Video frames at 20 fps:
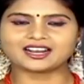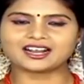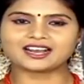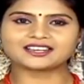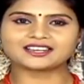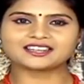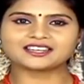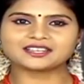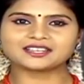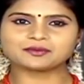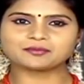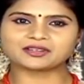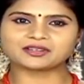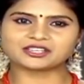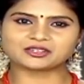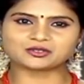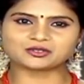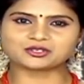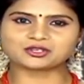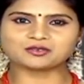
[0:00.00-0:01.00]
ఆనాడే మన
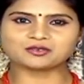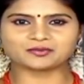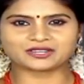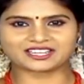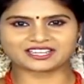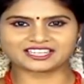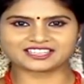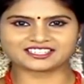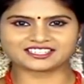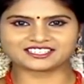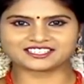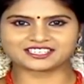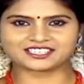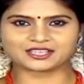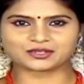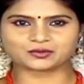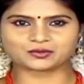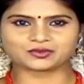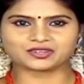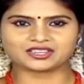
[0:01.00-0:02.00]
ఋషులు
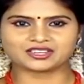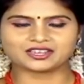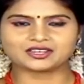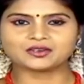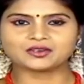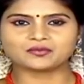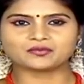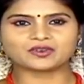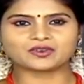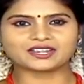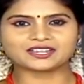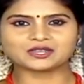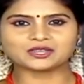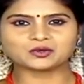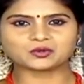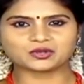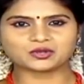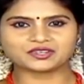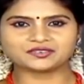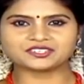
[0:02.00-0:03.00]
మనకందించారు వాటిలో
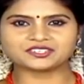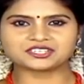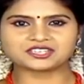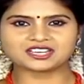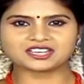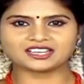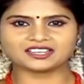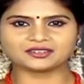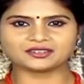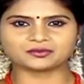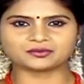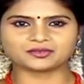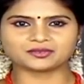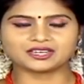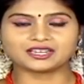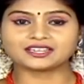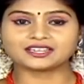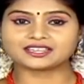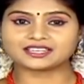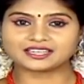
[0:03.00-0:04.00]
కొన్ని విషయాలను
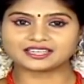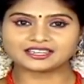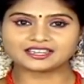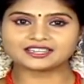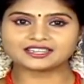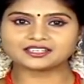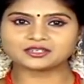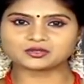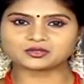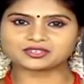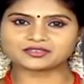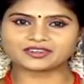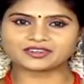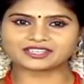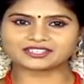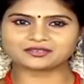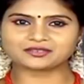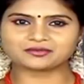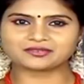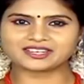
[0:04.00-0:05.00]
ఈనాటి
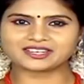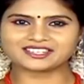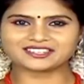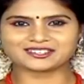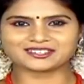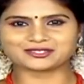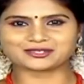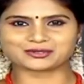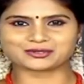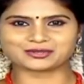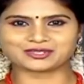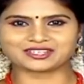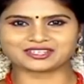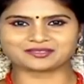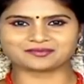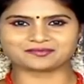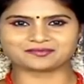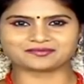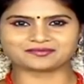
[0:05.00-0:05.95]
ఋషివాక్యం ద్వారా తెలుసుకుందాం